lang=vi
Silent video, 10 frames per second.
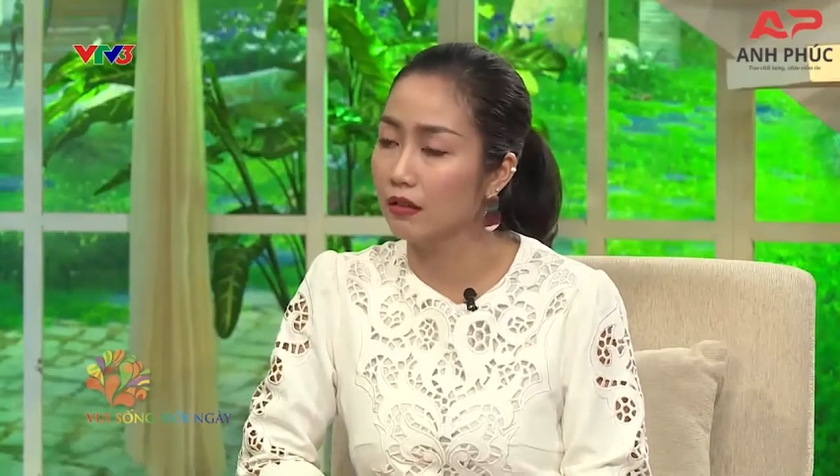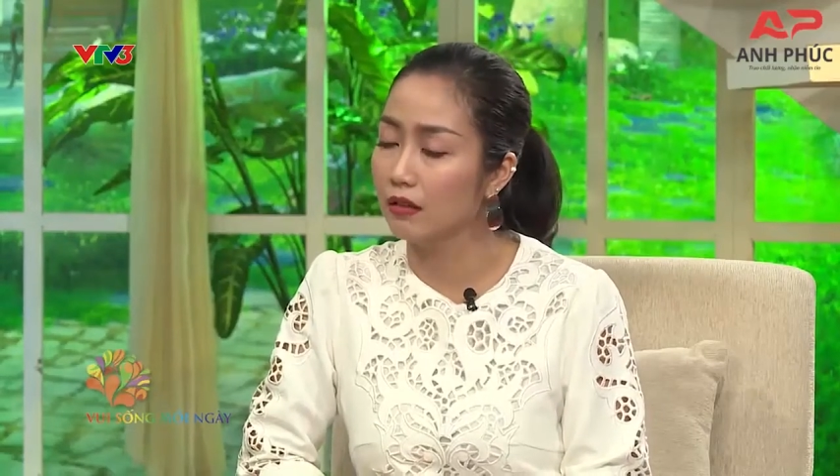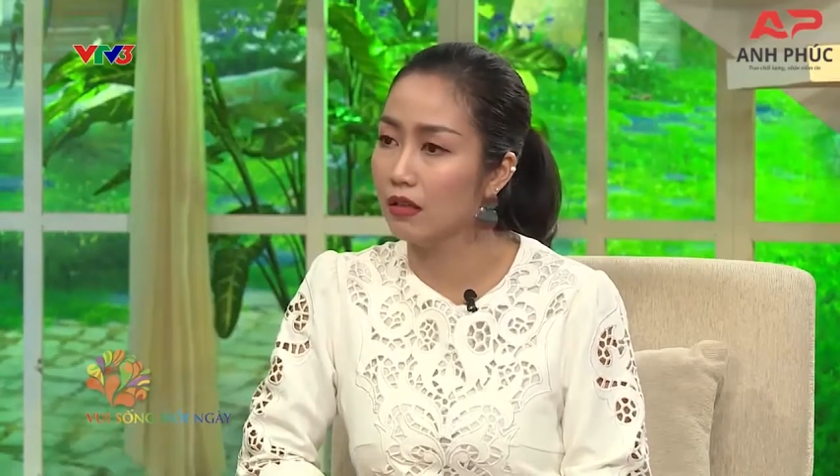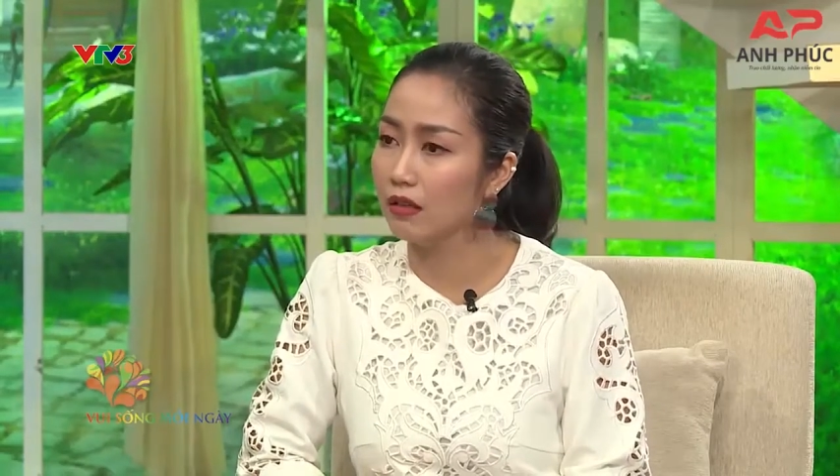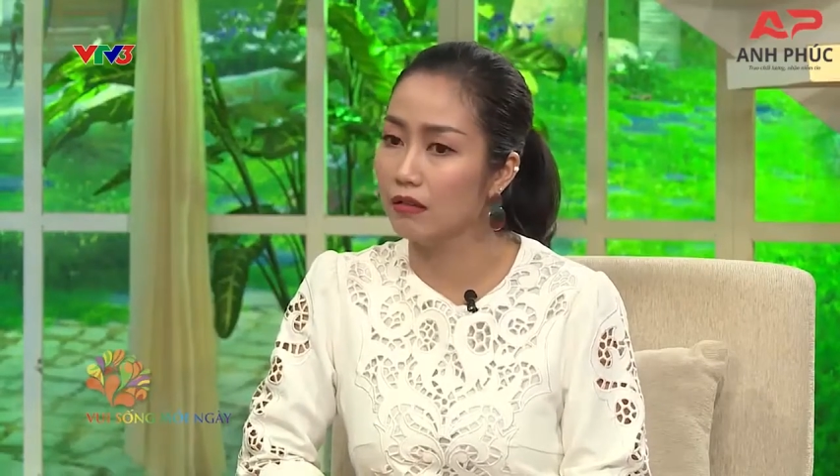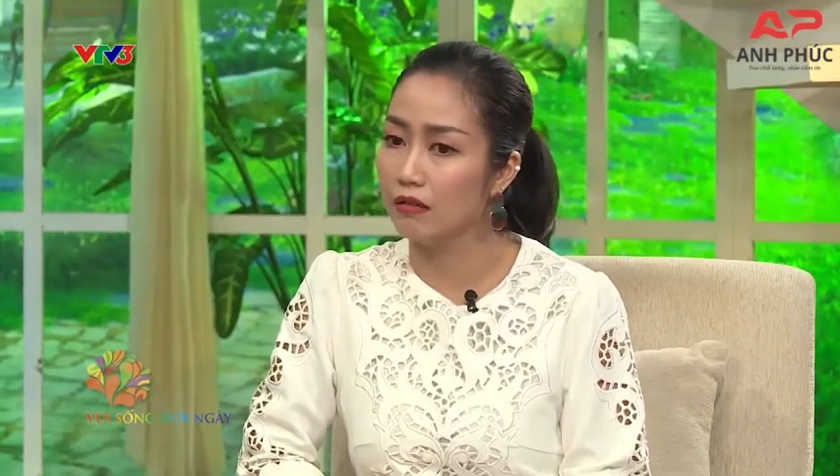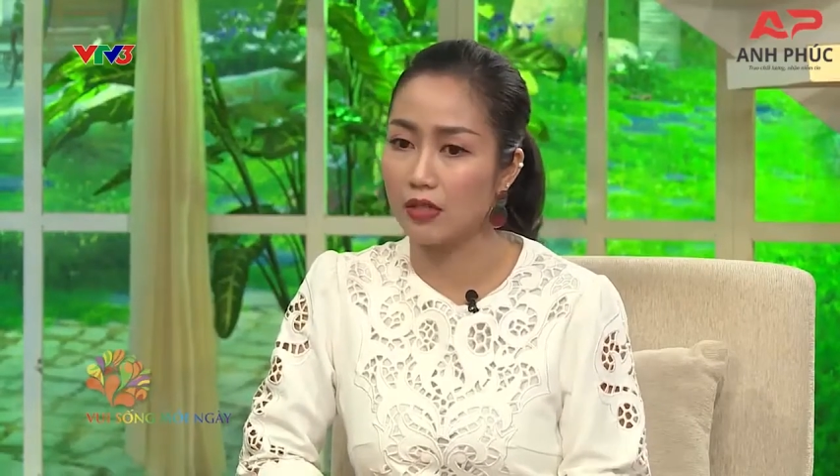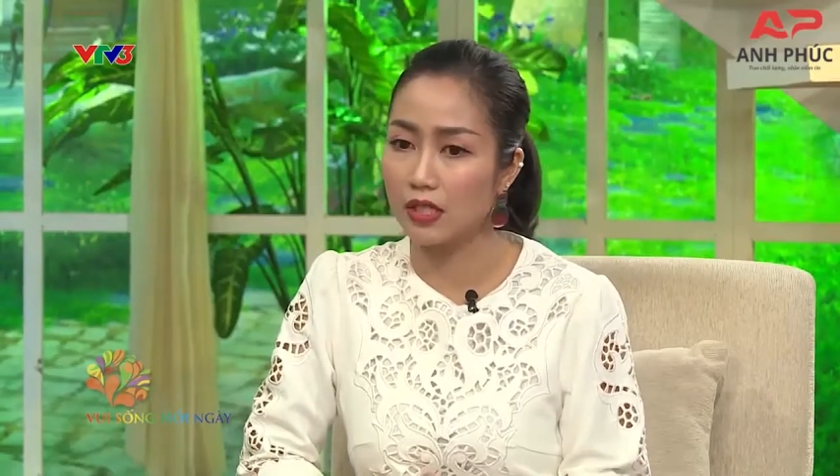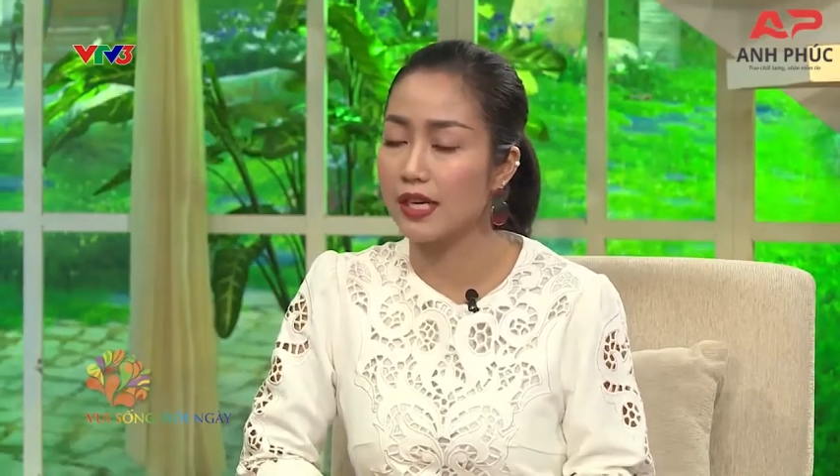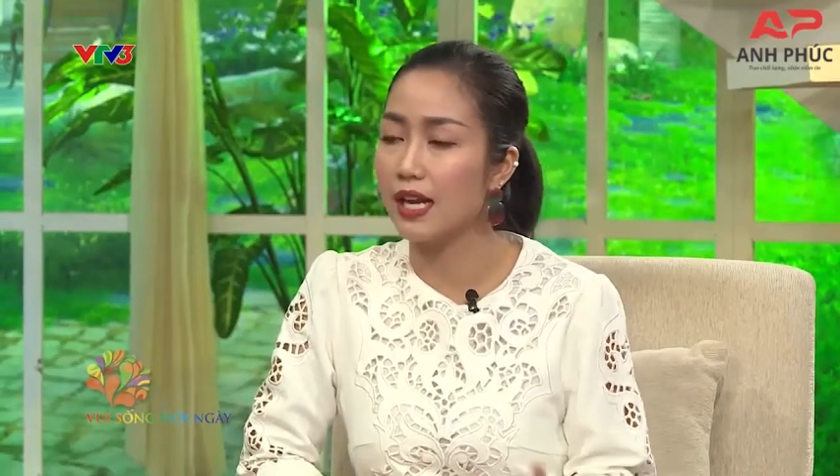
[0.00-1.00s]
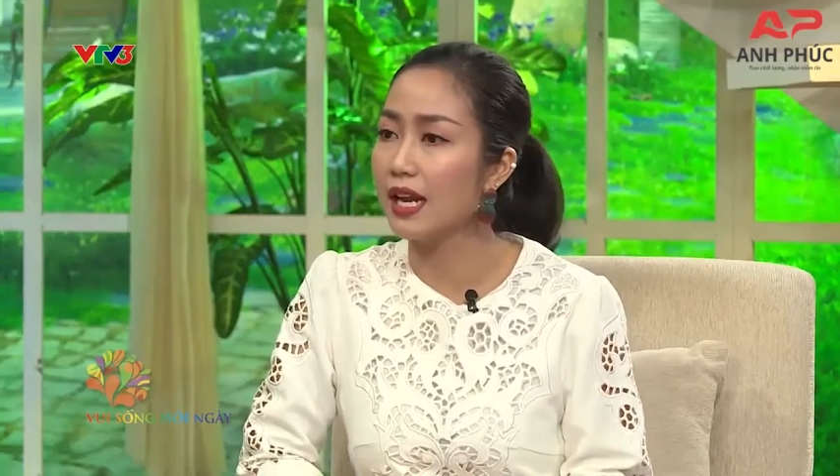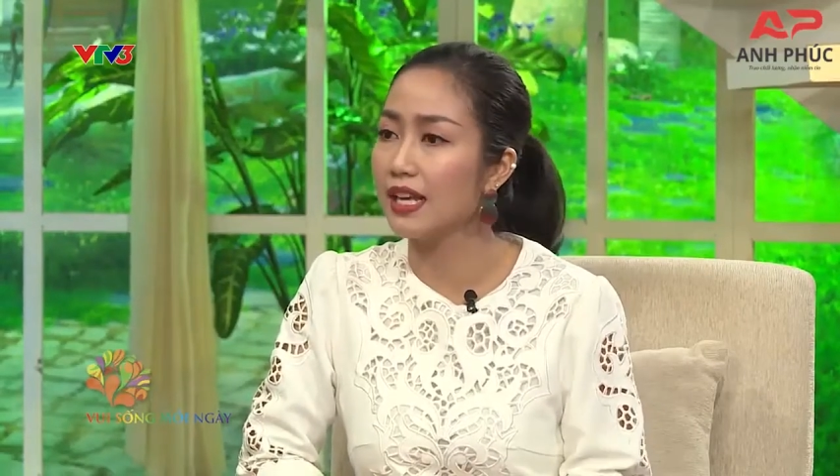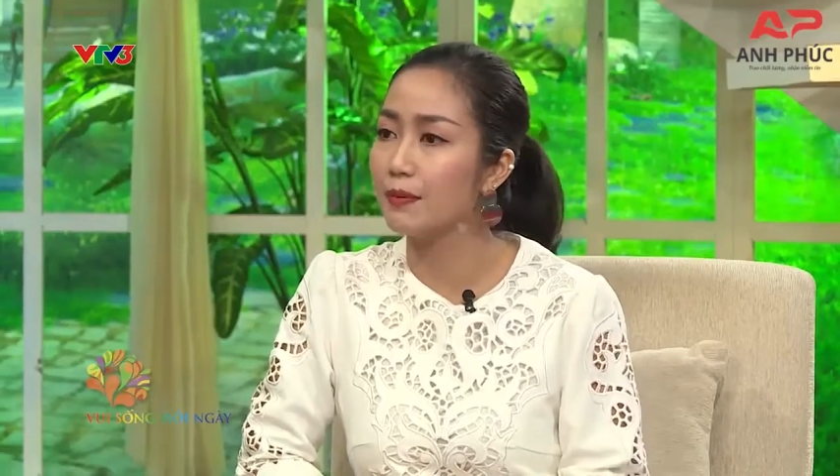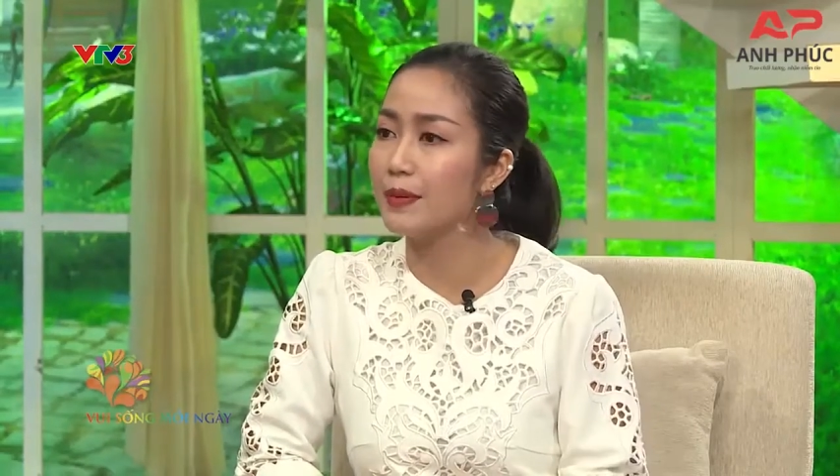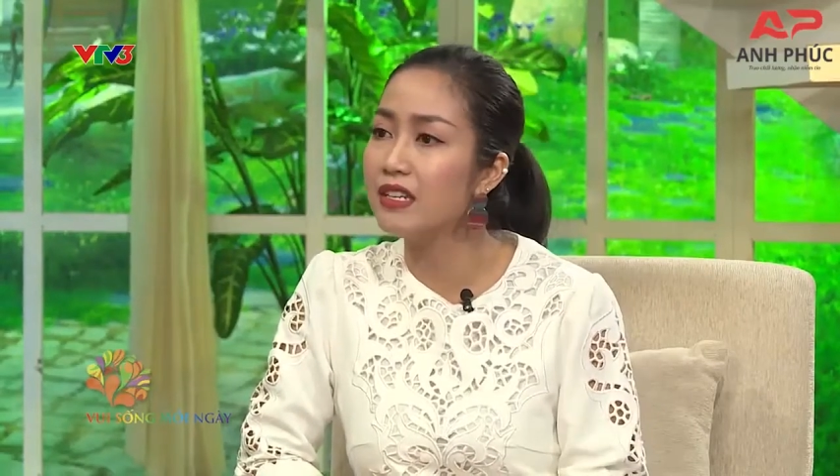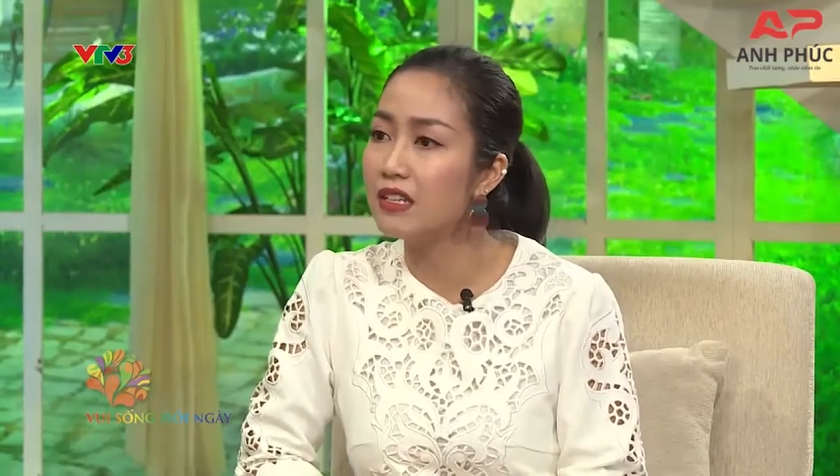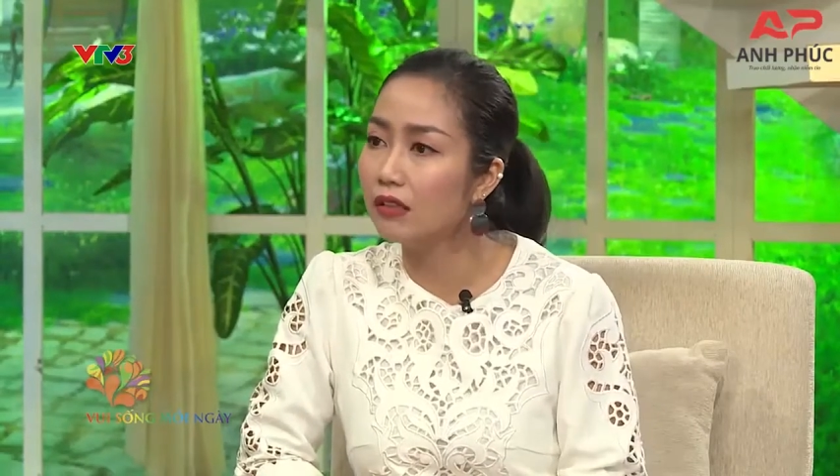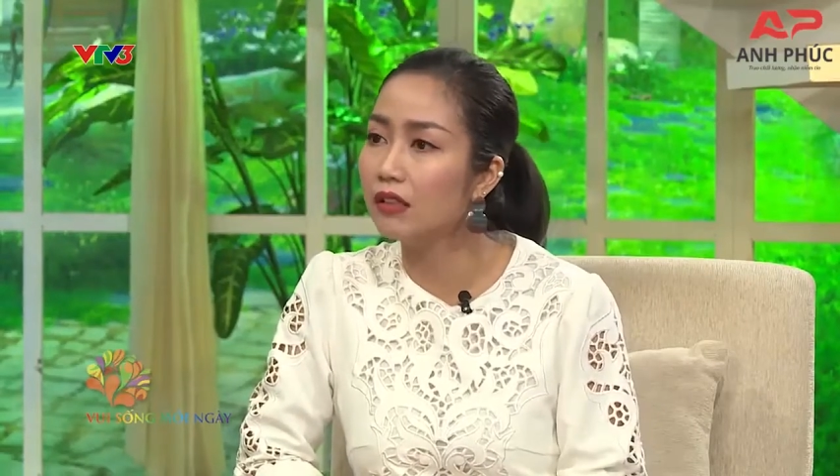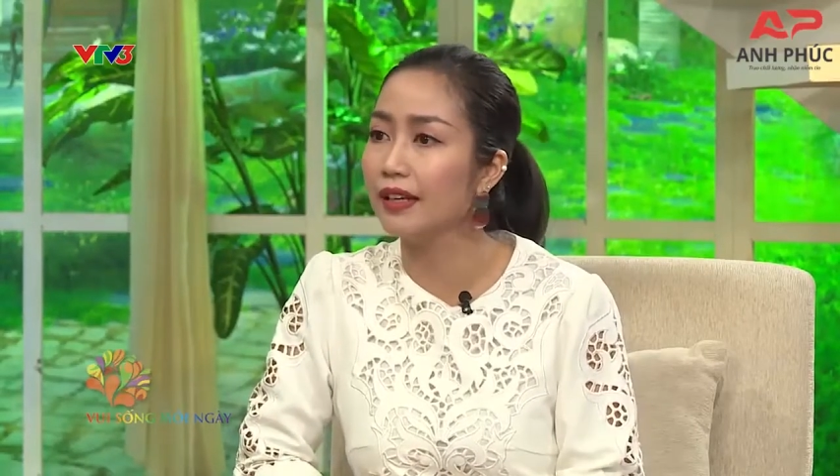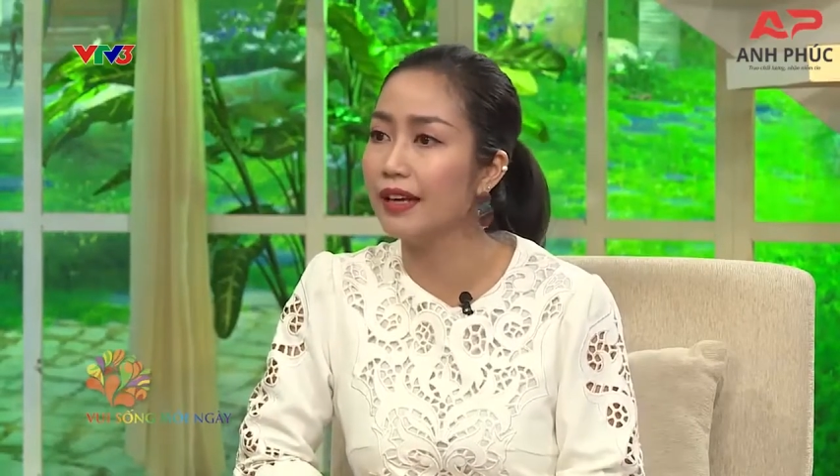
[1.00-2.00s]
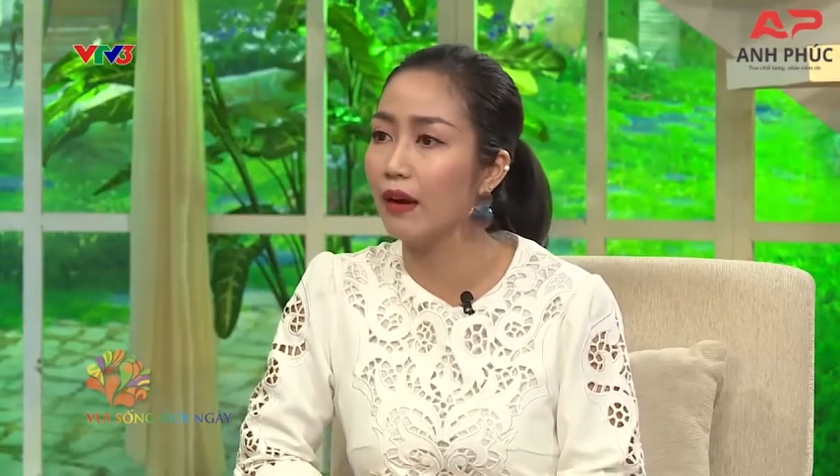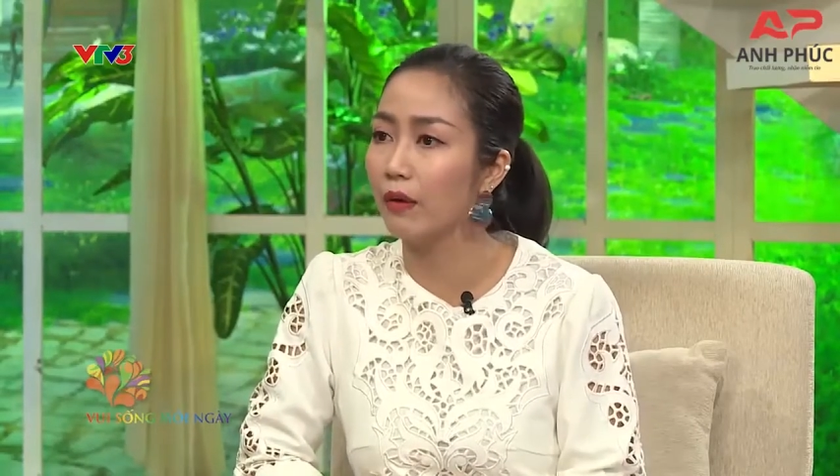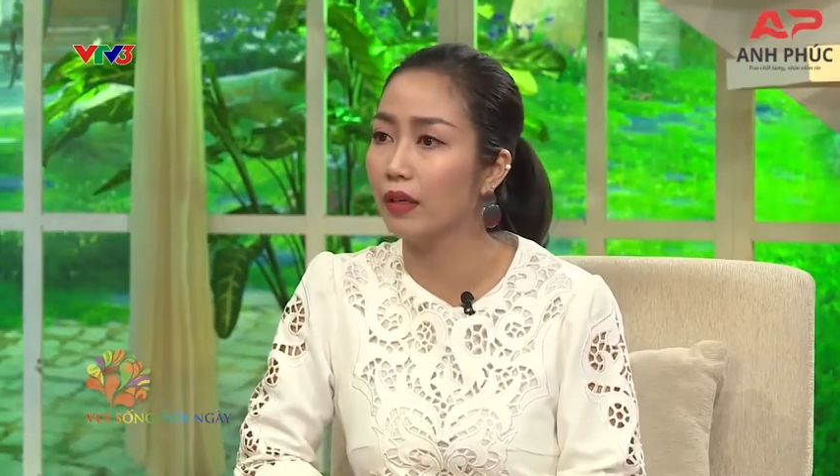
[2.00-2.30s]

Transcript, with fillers: thì nó sẽ để lại những biến chứng như thế nào